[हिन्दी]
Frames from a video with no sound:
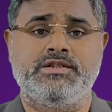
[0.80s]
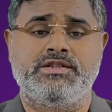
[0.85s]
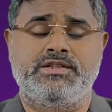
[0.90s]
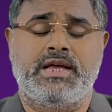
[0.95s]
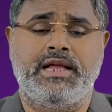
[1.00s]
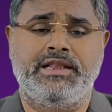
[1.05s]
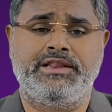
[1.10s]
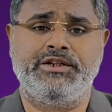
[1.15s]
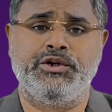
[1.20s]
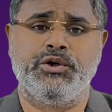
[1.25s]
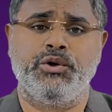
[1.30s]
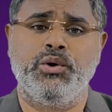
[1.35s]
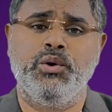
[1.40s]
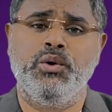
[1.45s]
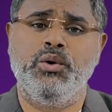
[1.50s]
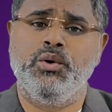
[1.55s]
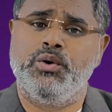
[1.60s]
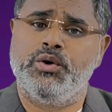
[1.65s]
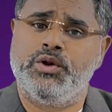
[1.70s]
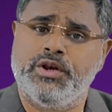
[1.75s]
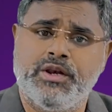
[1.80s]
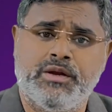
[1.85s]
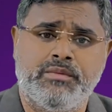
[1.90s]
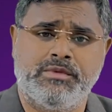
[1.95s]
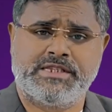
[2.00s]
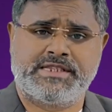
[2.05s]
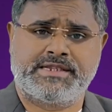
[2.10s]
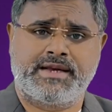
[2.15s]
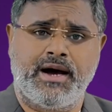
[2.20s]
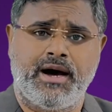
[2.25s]
साथियों
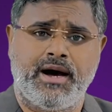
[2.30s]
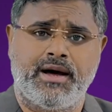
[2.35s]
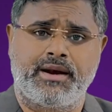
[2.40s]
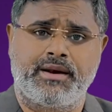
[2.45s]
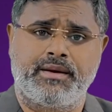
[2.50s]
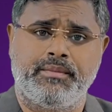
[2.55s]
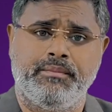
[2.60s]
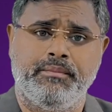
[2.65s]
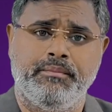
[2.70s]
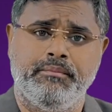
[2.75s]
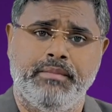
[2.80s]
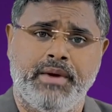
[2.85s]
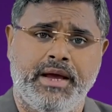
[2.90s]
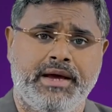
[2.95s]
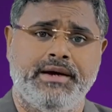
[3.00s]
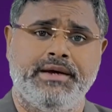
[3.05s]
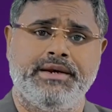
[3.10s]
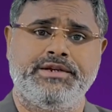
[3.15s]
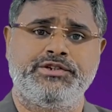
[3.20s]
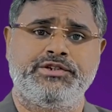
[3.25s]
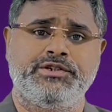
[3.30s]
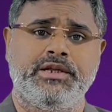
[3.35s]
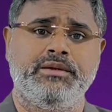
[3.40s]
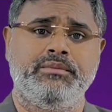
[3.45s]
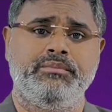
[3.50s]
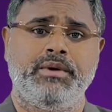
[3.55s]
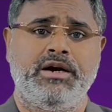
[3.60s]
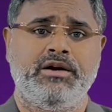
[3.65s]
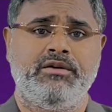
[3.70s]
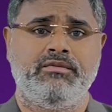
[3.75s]
नमस्कार मैं
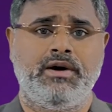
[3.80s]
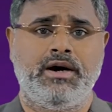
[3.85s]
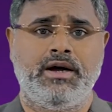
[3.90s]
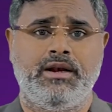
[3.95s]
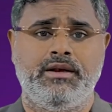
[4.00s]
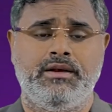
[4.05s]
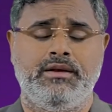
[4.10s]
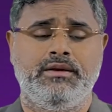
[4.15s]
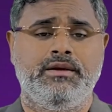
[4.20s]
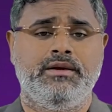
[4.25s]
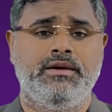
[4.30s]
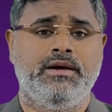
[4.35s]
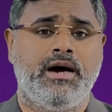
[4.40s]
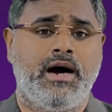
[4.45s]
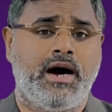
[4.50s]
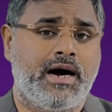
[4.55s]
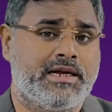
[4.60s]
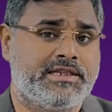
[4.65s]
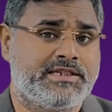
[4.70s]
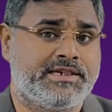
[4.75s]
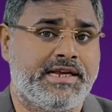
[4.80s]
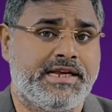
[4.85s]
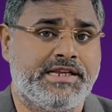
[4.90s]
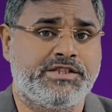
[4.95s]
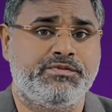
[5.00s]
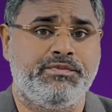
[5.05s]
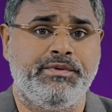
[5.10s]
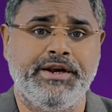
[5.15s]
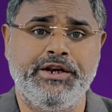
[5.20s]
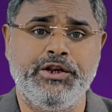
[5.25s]
हरिश्चंद बर्णवाल आज के
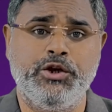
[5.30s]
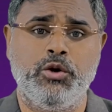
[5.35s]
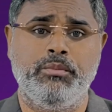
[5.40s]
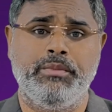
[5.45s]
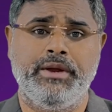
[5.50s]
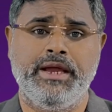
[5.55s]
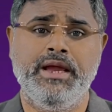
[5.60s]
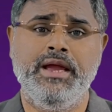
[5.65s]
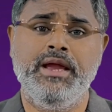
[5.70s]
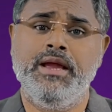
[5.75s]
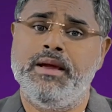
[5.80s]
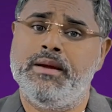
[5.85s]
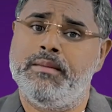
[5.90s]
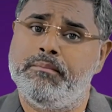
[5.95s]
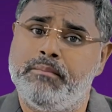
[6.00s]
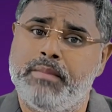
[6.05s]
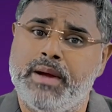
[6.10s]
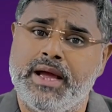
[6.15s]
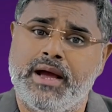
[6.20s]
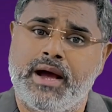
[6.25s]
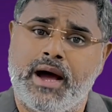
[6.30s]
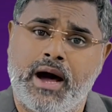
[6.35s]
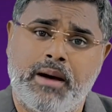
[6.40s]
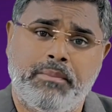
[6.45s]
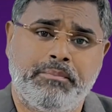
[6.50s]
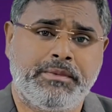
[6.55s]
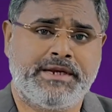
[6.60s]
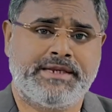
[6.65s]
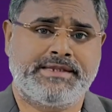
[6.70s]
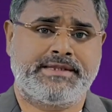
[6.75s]
इस वीडियो में मैं
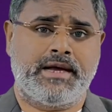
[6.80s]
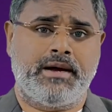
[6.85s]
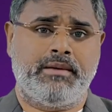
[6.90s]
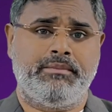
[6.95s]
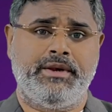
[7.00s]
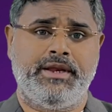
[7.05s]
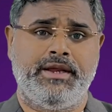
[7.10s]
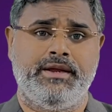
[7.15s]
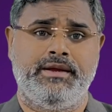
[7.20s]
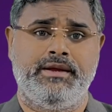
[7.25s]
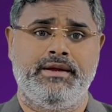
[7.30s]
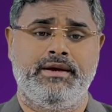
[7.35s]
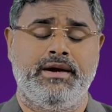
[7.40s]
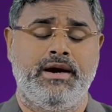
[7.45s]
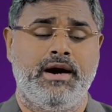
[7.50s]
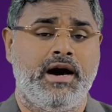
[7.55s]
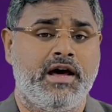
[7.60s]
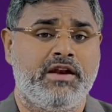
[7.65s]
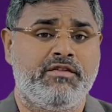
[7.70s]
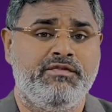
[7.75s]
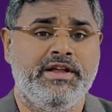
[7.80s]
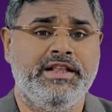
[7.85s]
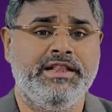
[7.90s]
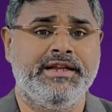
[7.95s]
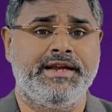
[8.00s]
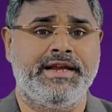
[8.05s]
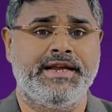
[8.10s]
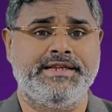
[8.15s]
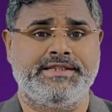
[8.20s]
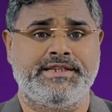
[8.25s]
आपके सामने
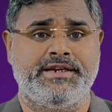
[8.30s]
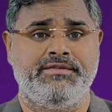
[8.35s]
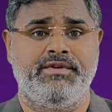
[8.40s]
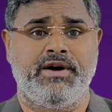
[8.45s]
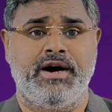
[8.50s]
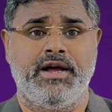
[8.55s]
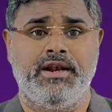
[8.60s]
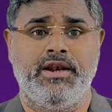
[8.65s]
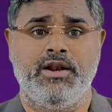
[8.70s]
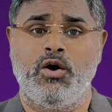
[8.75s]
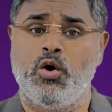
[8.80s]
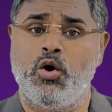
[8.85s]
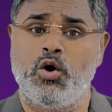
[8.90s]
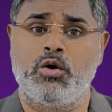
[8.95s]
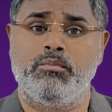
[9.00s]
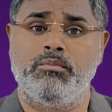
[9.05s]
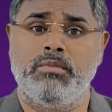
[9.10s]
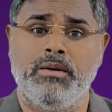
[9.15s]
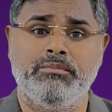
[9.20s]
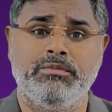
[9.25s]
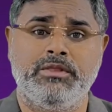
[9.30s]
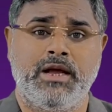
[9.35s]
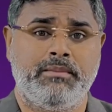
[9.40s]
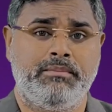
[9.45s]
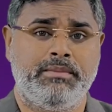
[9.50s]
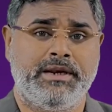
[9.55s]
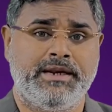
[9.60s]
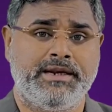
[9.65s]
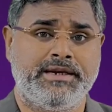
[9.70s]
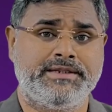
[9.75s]
अरविंद केजरीवाल और ममता
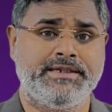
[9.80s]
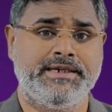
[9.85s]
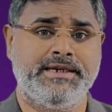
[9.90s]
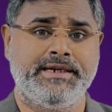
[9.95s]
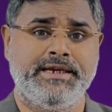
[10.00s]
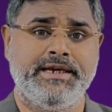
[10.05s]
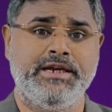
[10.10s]
बनर्जी